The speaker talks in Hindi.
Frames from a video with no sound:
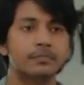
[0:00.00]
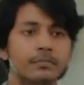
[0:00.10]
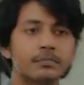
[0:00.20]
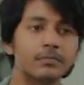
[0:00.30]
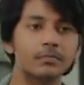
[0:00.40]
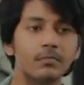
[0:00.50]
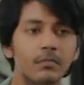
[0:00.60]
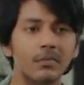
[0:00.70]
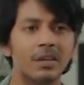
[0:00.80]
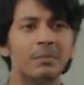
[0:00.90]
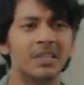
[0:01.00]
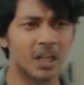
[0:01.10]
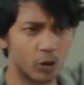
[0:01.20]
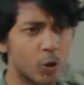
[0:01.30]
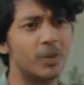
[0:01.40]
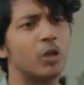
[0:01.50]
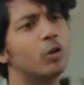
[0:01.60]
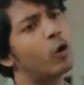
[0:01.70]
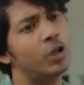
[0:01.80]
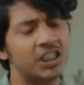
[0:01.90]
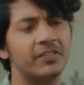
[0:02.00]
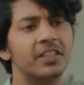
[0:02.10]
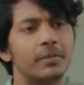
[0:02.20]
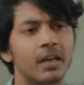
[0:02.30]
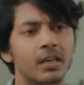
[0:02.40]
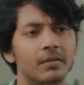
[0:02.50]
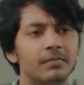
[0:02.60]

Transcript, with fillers: क्या है पंद्रह सौ रुपए दे दो कॉलेज की फीस भरनी है